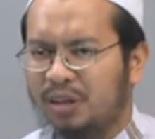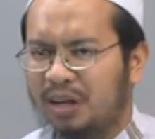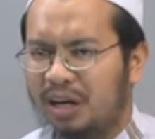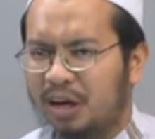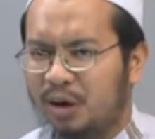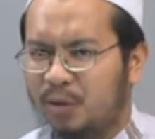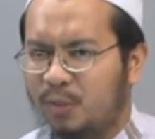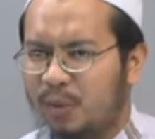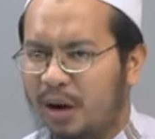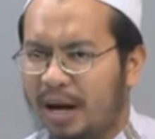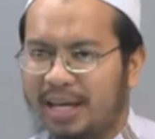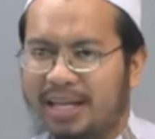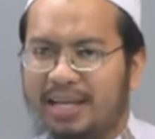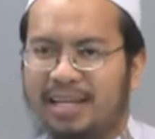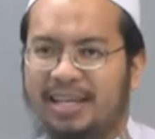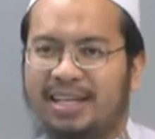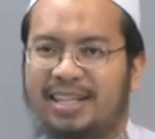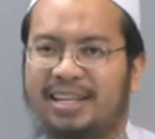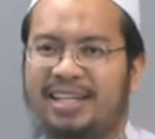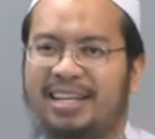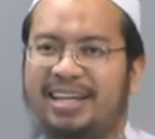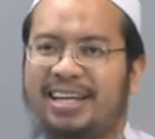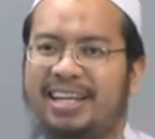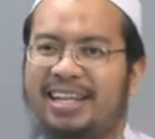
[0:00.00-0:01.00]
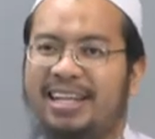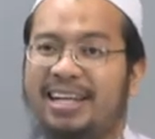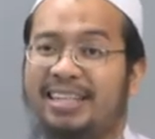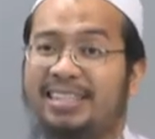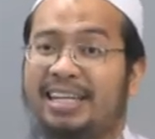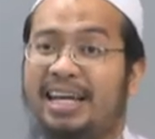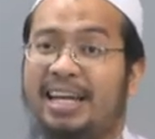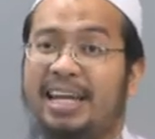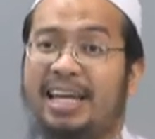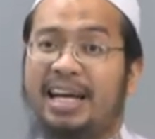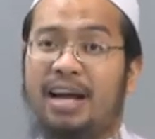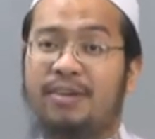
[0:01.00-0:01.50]
ตรึงไว้หลัก
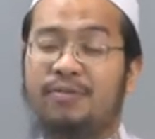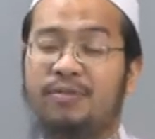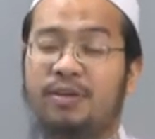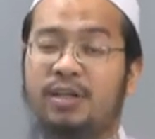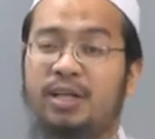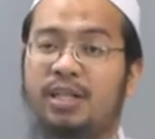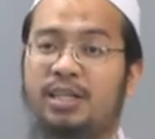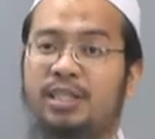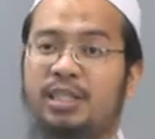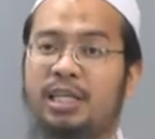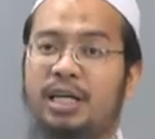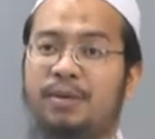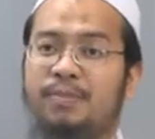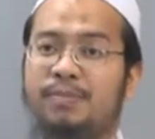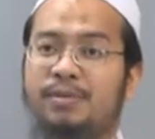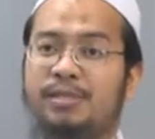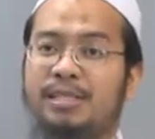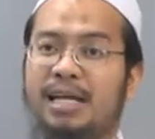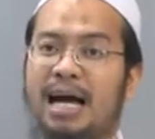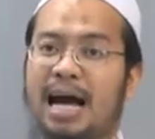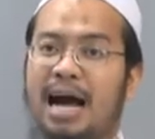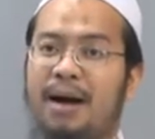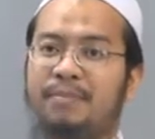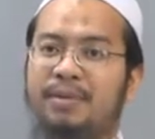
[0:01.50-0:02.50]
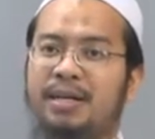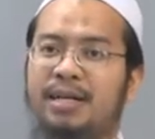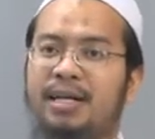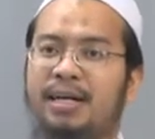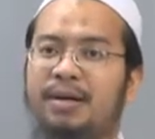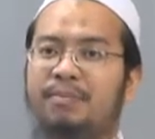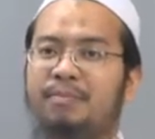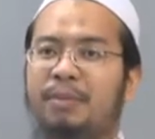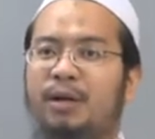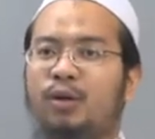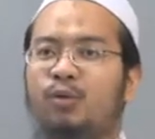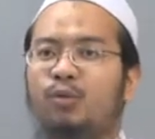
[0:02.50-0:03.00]
ฐานในการฟื้นคืนชีพ 3 คื
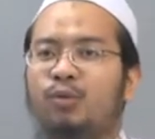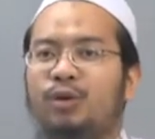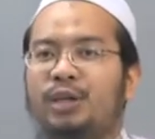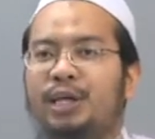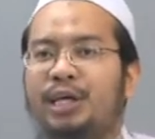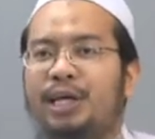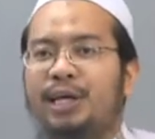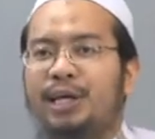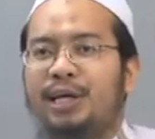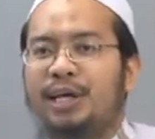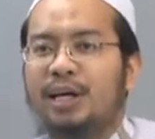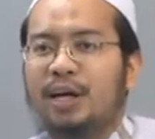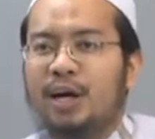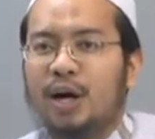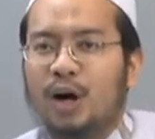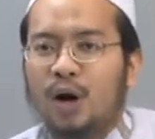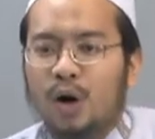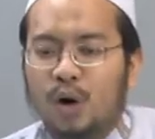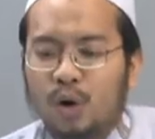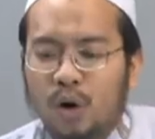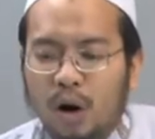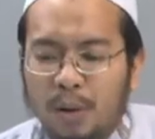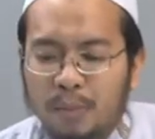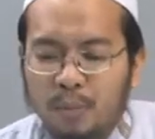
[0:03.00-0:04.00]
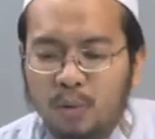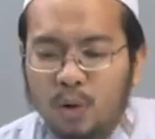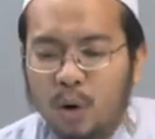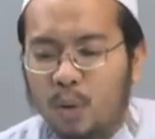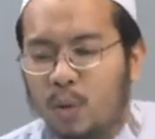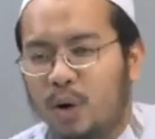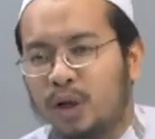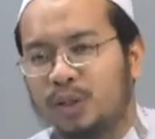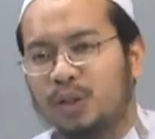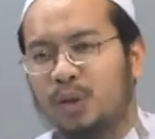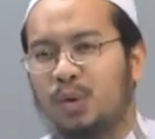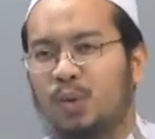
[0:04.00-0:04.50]
อมาดูที่ครอบครัว
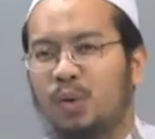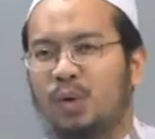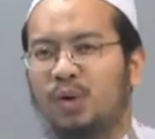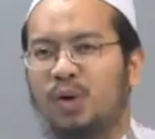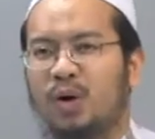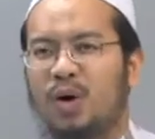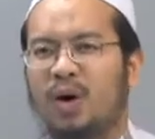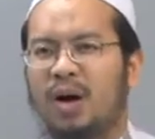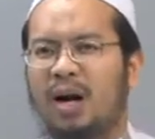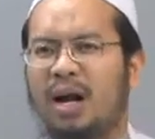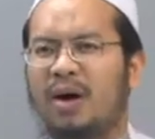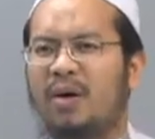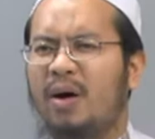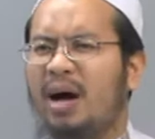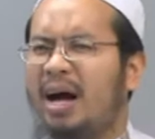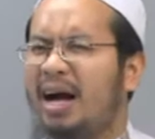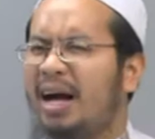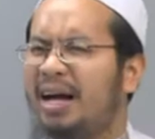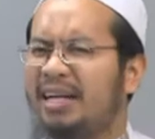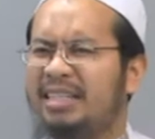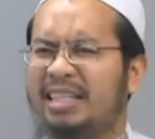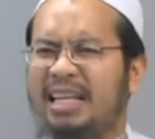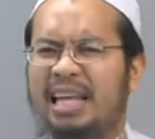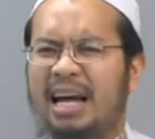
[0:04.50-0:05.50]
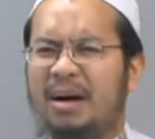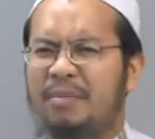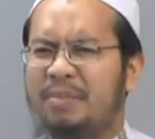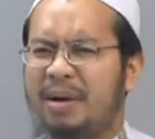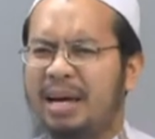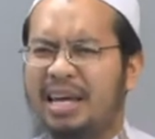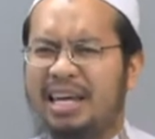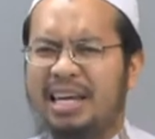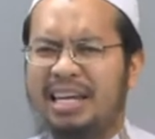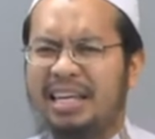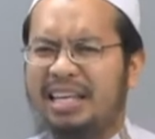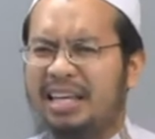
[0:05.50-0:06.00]
วงตระกูลของเราถ้ายัง
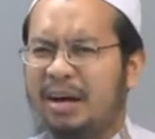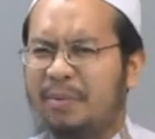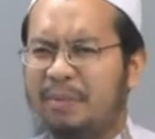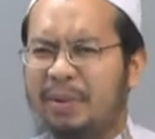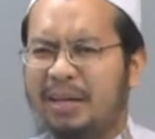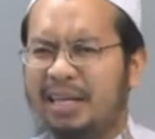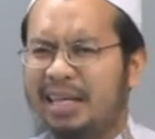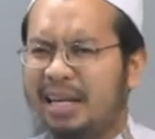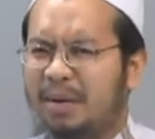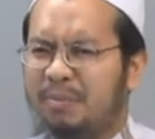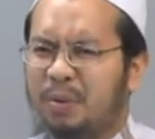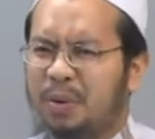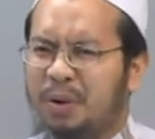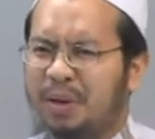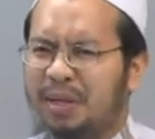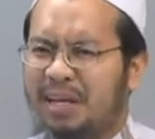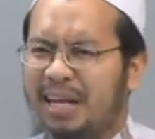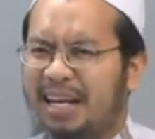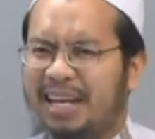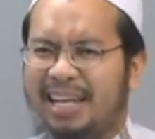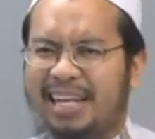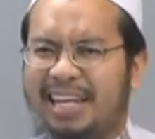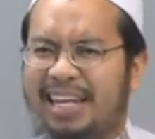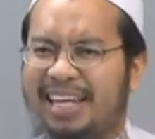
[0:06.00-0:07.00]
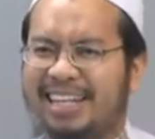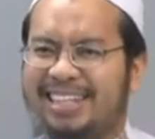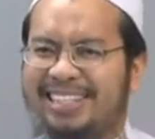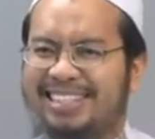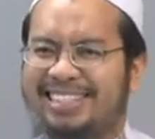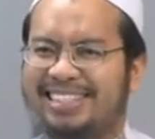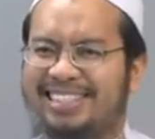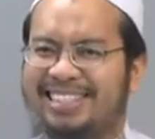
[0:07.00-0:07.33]
ไม่ยังไม่ได้รับบทเรียนอีก